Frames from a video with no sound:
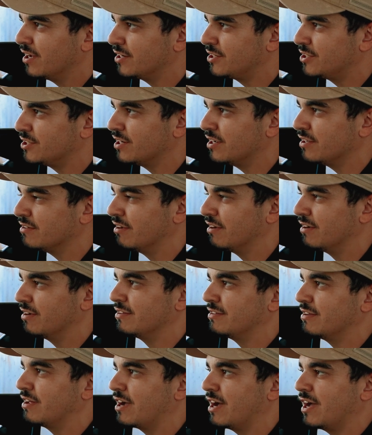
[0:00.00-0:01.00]
atirar
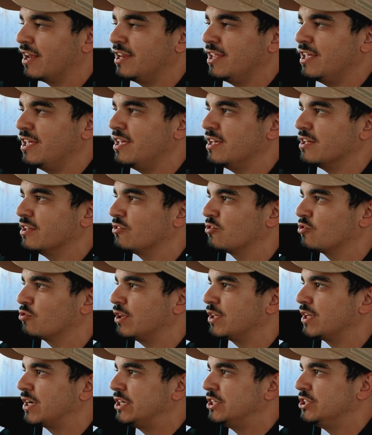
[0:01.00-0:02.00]
na, na galinha, nos
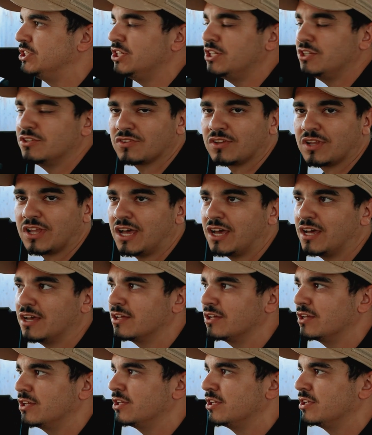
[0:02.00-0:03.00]
quadradinhos lá
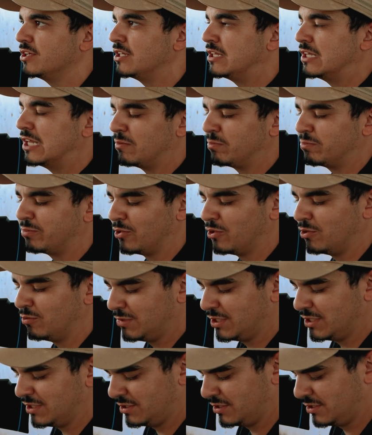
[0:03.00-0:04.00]
e na
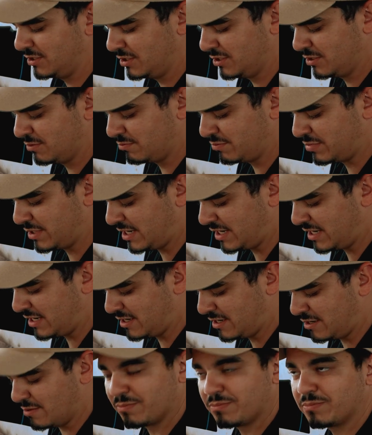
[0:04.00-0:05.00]
pomba,
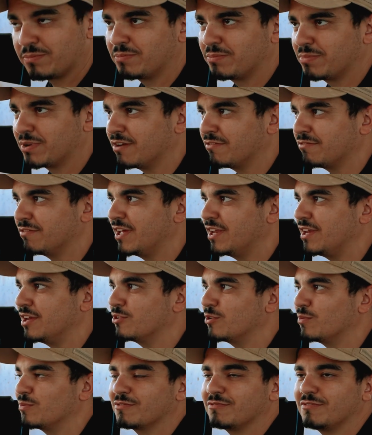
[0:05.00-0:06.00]
para para ver
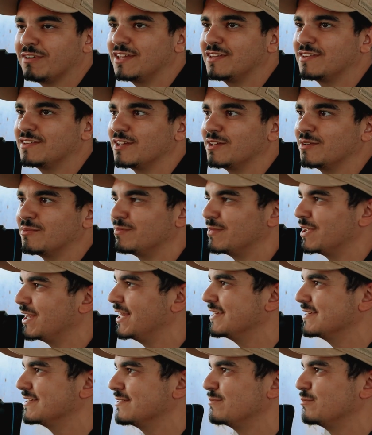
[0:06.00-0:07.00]
ali como que vai ser,
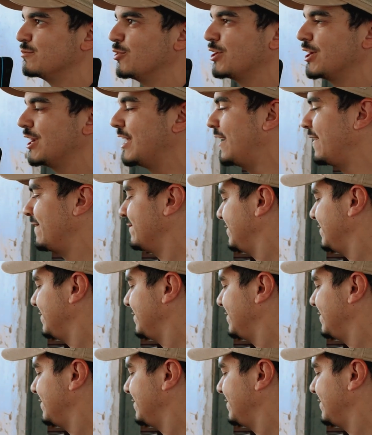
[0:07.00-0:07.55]
beleza? Bora lá.